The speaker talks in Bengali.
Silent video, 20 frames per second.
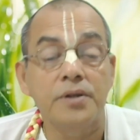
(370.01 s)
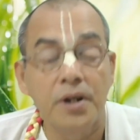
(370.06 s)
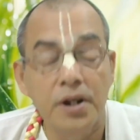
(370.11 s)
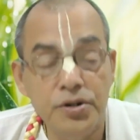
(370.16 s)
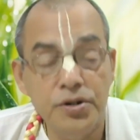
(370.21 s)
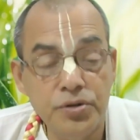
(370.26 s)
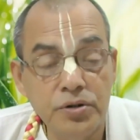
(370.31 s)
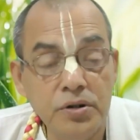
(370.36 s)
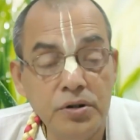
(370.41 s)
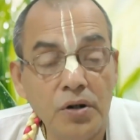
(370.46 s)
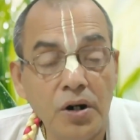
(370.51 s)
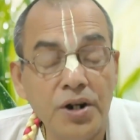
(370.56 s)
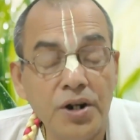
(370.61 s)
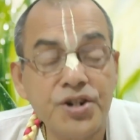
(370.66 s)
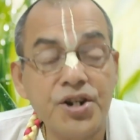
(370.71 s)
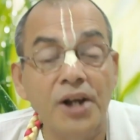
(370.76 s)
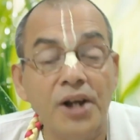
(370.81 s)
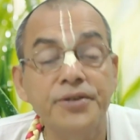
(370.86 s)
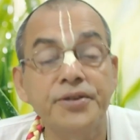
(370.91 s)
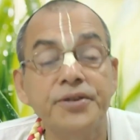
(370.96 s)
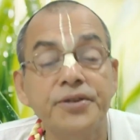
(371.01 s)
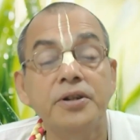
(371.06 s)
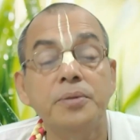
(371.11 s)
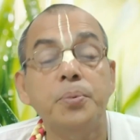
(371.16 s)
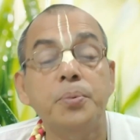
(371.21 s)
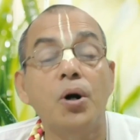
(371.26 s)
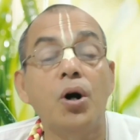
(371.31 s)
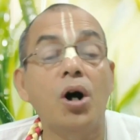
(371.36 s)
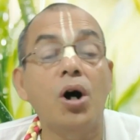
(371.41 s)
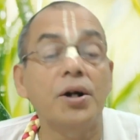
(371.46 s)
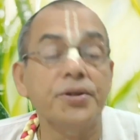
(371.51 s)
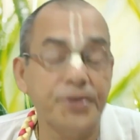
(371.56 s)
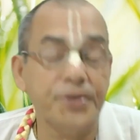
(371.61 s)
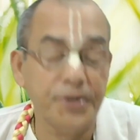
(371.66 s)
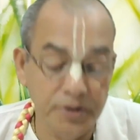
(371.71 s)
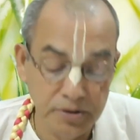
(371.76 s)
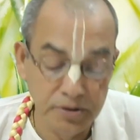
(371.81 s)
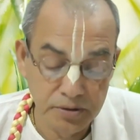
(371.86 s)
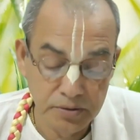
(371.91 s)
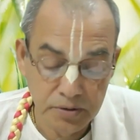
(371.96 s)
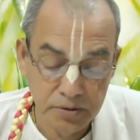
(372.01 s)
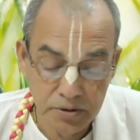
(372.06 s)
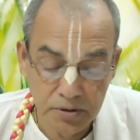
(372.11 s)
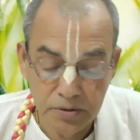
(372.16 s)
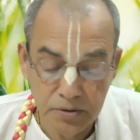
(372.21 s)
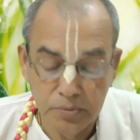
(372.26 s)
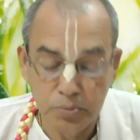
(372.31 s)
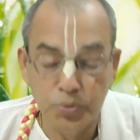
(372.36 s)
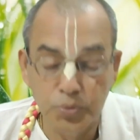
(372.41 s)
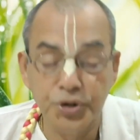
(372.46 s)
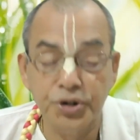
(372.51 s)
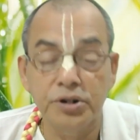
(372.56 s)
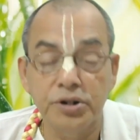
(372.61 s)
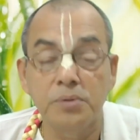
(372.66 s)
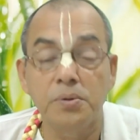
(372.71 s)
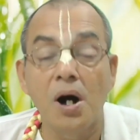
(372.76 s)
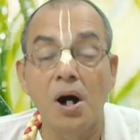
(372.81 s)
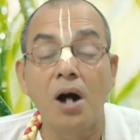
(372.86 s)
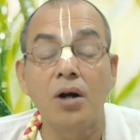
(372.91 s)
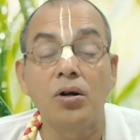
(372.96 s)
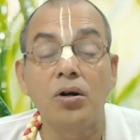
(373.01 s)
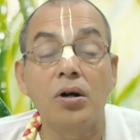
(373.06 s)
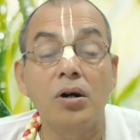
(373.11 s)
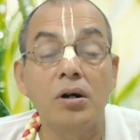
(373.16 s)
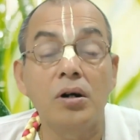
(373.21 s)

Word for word: এই যদি হয় শান্তির পথ মূর্তি ভাঙ